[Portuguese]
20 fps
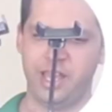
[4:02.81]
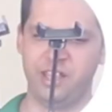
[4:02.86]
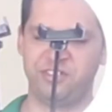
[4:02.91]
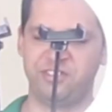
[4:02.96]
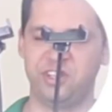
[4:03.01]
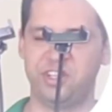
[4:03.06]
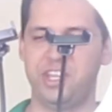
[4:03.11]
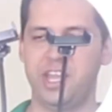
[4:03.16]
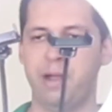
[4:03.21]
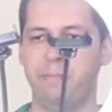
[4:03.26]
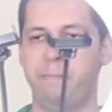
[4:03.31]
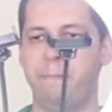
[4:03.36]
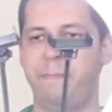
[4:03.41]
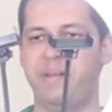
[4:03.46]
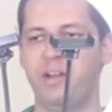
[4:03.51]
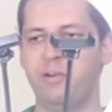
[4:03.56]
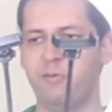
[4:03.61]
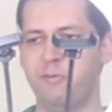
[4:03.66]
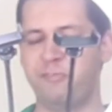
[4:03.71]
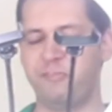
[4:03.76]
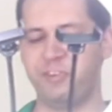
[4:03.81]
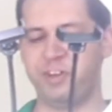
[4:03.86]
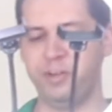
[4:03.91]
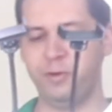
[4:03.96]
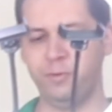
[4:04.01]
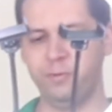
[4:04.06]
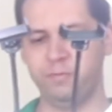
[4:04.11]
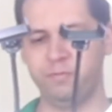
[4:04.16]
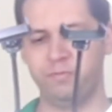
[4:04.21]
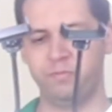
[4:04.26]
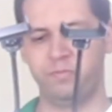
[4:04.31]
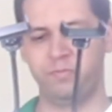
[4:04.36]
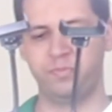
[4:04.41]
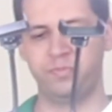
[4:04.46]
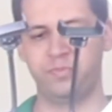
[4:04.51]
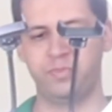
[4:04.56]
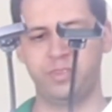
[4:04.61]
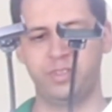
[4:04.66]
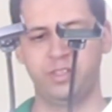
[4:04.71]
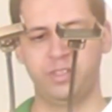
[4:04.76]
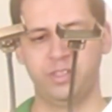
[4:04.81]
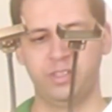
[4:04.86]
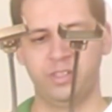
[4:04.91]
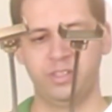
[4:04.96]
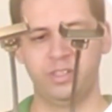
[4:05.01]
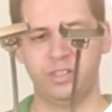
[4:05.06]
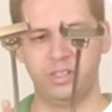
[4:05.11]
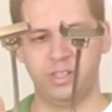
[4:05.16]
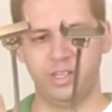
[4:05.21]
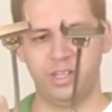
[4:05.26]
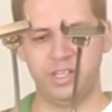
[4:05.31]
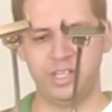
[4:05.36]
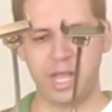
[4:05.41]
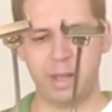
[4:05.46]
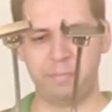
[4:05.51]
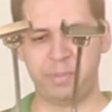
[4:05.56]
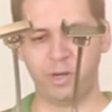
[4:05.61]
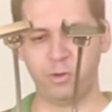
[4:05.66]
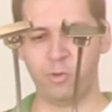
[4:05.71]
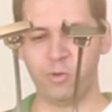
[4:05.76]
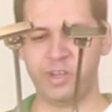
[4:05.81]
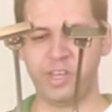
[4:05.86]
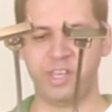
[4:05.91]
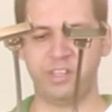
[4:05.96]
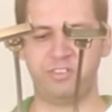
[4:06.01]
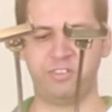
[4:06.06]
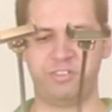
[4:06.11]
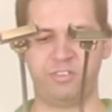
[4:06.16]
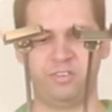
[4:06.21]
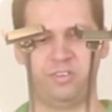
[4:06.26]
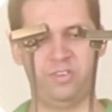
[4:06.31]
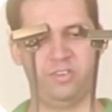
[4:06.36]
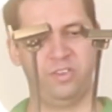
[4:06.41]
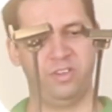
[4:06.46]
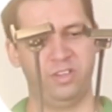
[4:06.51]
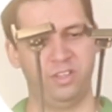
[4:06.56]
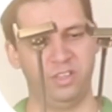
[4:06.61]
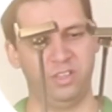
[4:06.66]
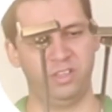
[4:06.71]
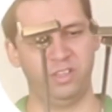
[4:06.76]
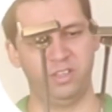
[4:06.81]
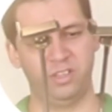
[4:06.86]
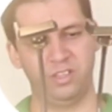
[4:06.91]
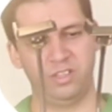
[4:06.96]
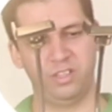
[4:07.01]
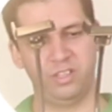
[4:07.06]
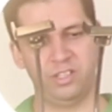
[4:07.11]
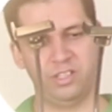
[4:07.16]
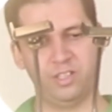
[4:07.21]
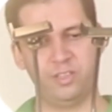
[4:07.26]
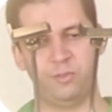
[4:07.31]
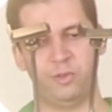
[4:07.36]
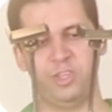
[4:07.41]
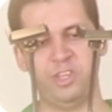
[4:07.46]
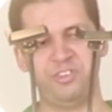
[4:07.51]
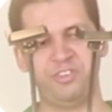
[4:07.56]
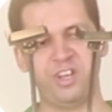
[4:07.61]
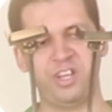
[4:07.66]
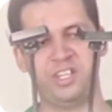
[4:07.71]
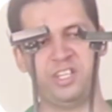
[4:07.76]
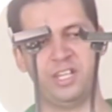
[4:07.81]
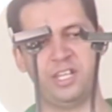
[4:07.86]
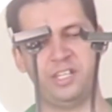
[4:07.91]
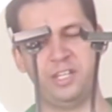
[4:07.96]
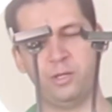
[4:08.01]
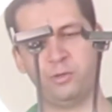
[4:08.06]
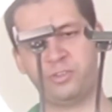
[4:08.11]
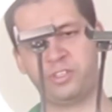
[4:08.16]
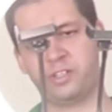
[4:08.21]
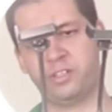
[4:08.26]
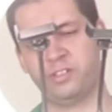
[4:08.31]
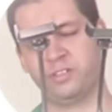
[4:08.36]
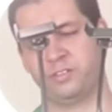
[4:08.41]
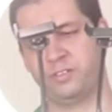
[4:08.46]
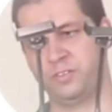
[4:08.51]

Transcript: essa aqui é a branco frio e a branco quente. Vou deixar aqui na neutra.